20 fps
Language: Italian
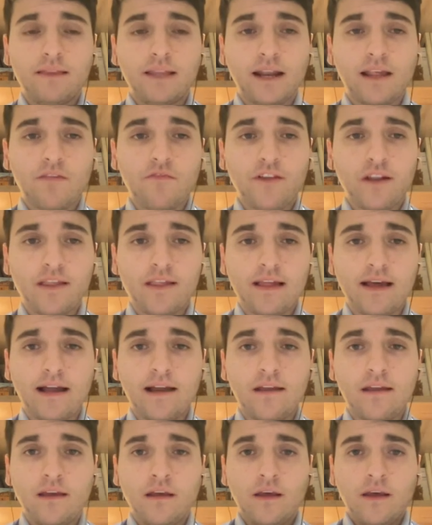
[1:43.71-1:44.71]

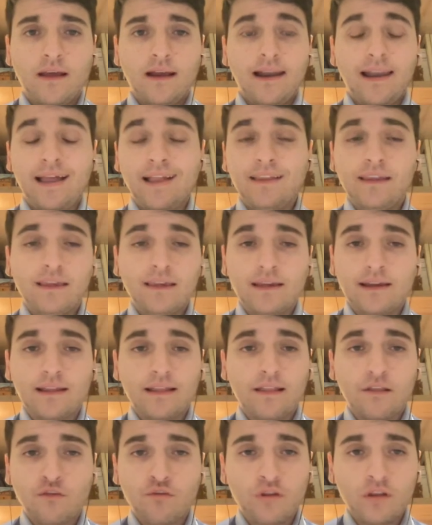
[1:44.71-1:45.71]
trasversale la
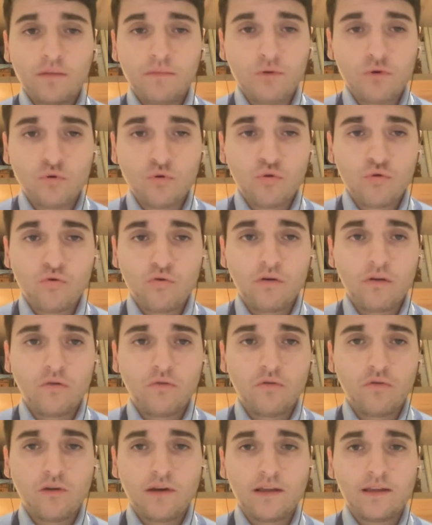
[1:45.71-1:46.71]
dichiarazione di Berlusconi,
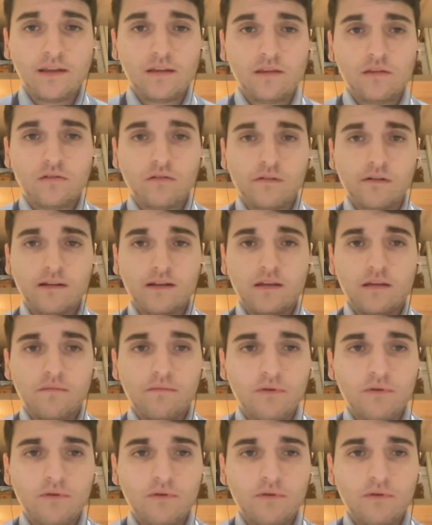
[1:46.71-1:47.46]
quello che ha detto eh,